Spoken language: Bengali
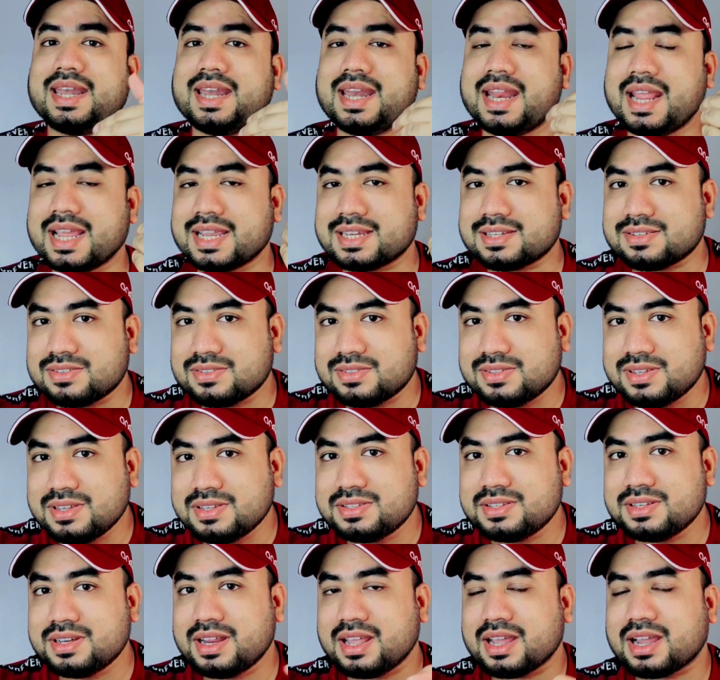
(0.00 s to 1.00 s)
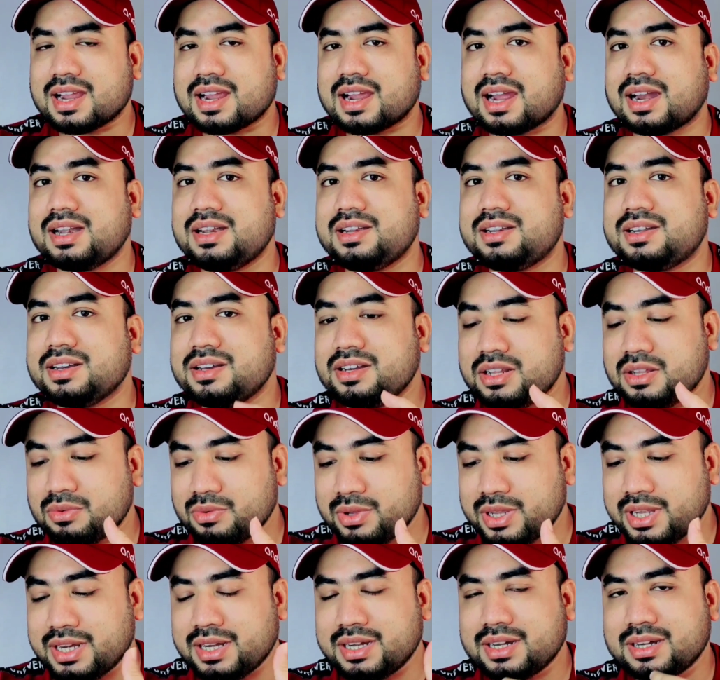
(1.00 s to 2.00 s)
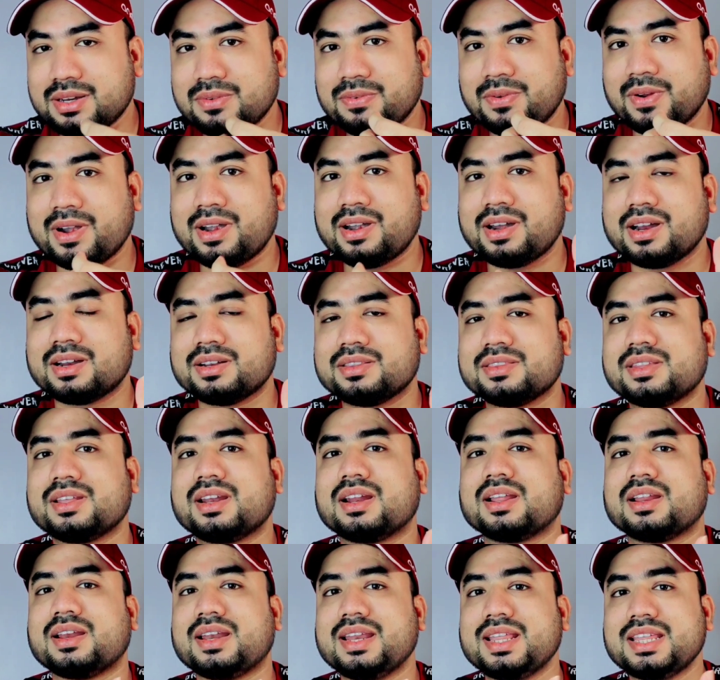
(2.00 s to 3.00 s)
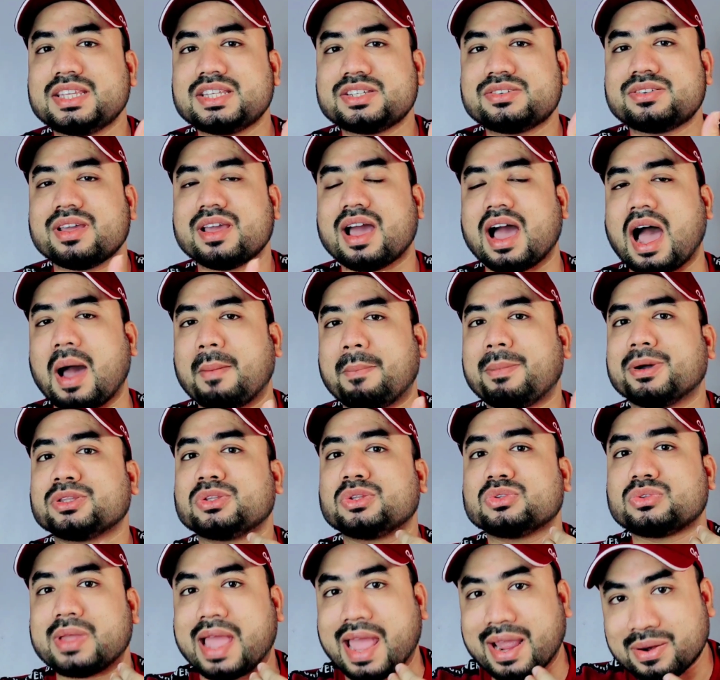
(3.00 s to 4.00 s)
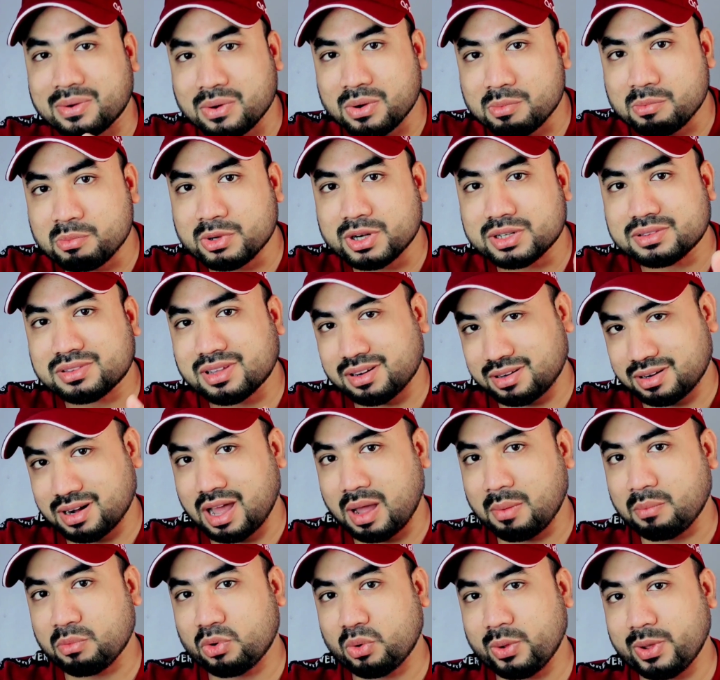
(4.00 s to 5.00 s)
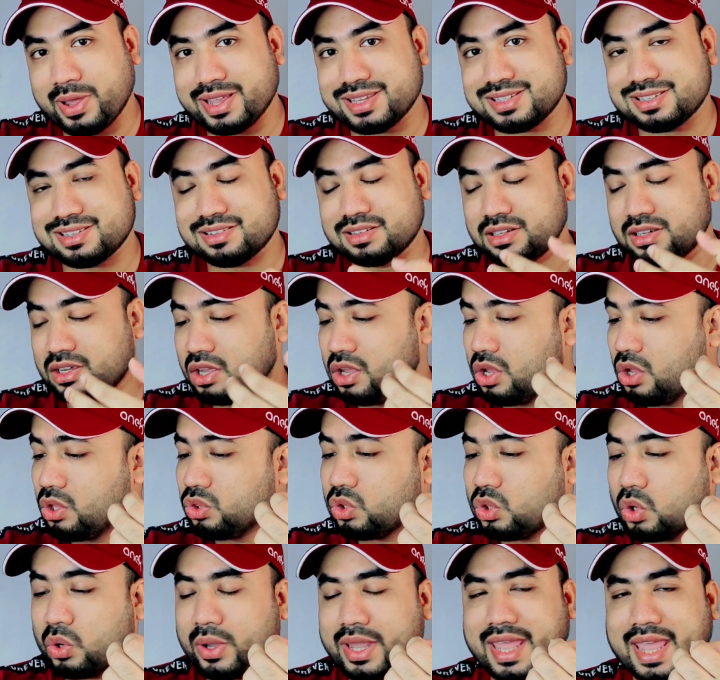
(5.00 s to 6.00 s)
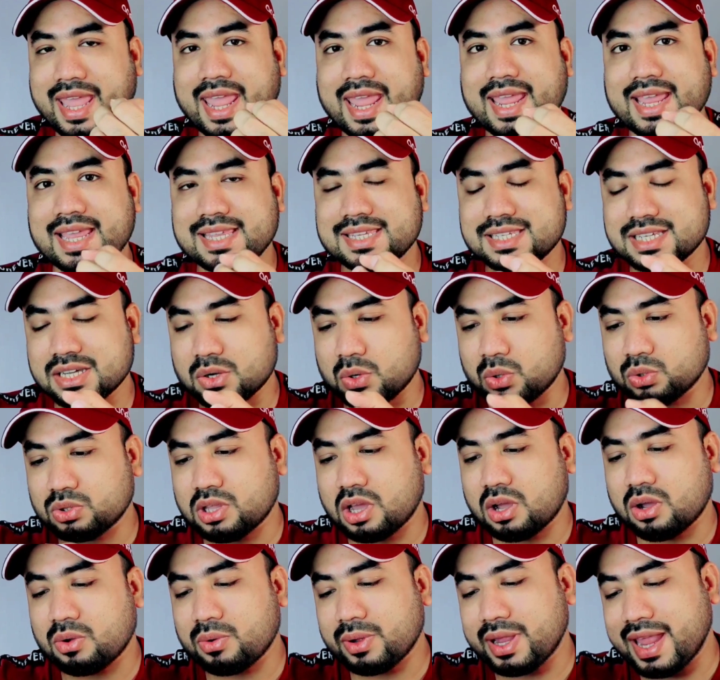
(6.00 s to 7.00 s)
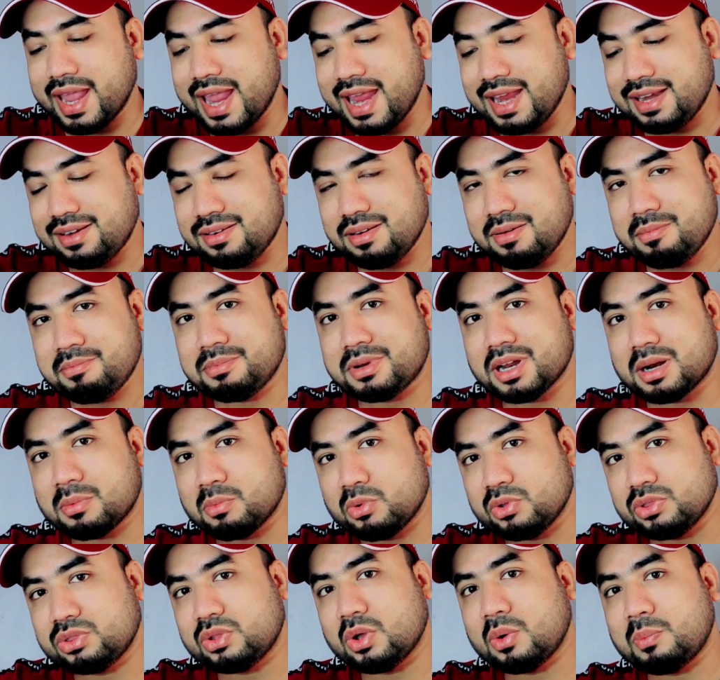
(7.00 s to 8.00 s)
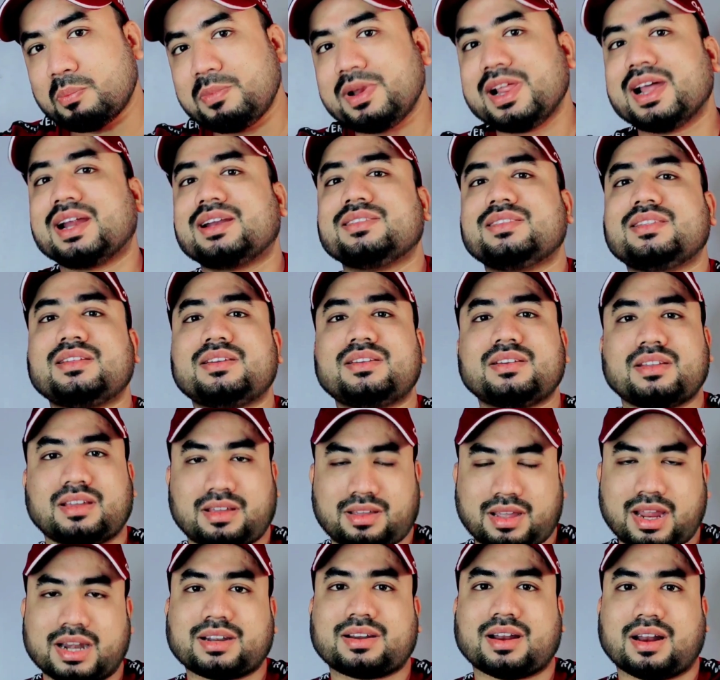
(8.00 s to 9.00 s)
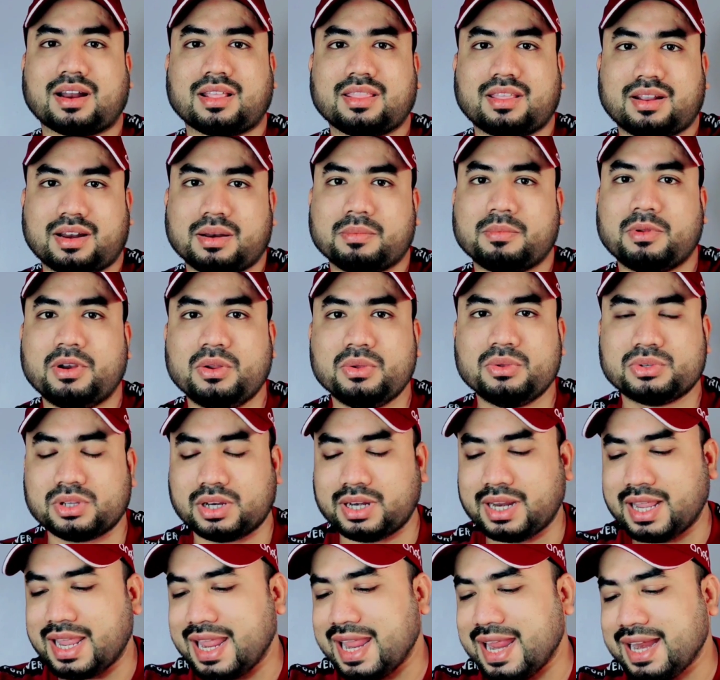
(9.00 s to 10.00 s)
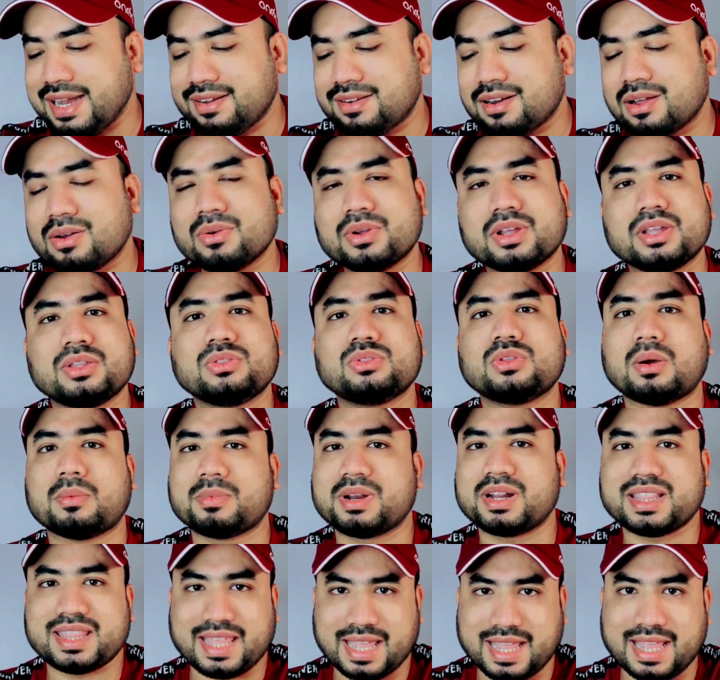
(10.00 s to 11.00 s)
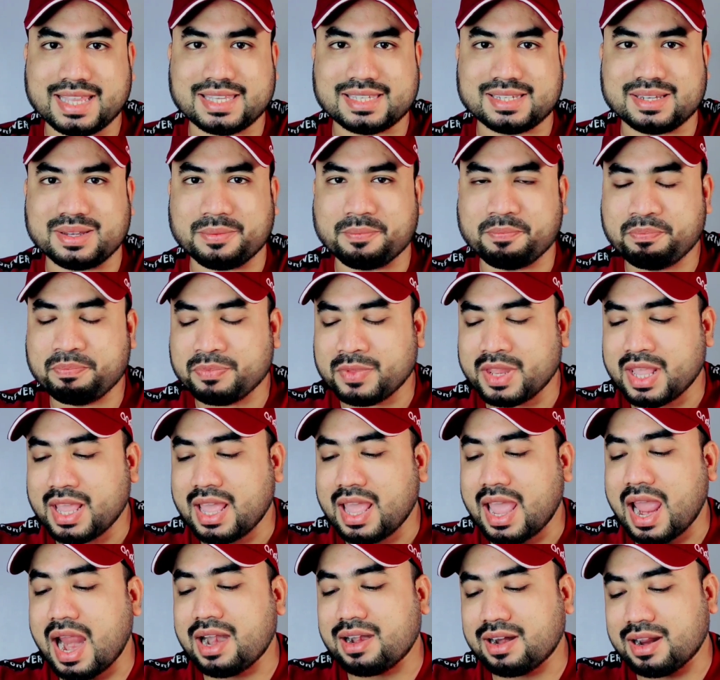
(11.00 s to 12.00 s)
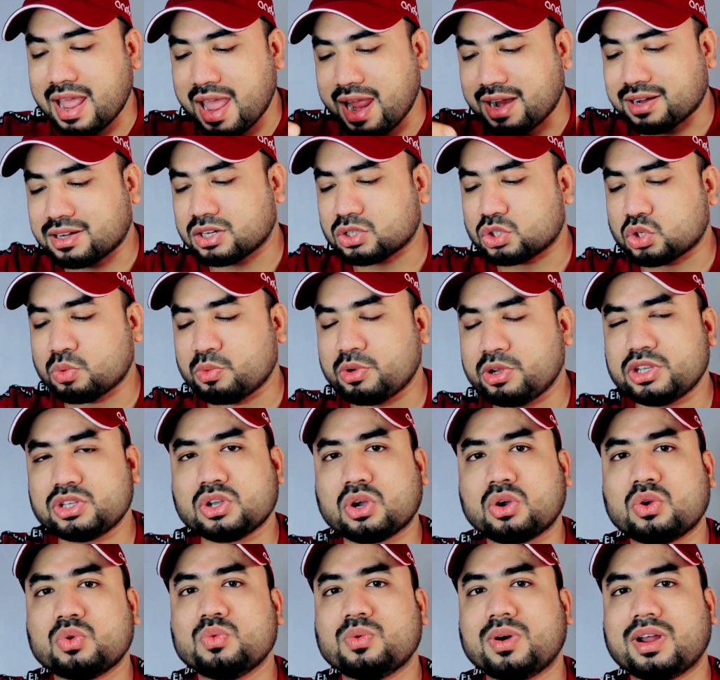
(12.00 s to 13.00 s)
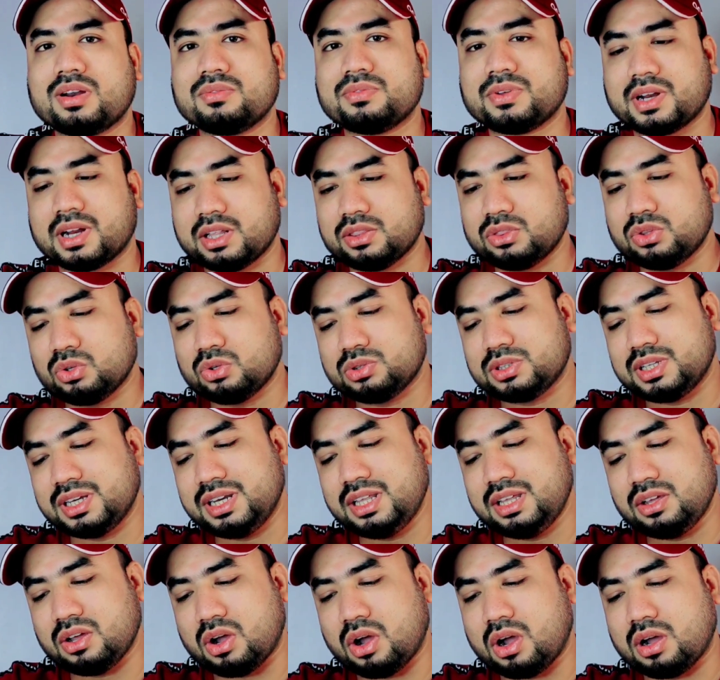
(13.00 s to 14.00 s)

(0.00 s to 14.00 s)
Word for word: নেক্সট সিজনে কন্টিনিউইং ডিফেন্ডারদের লিস্টে আপাতত এক নম্বরে তার নাম রয়েছে তো এই যে কোথাও এই টিমটার মধ্যেও প্লেয়ারদের একটা আলাদা রেভলিউশন এটাও কিন্তু আমরা দেখেছি অ্যান্ড একটা সময়ে যখন ওয়ান ফেরান্দো তিনি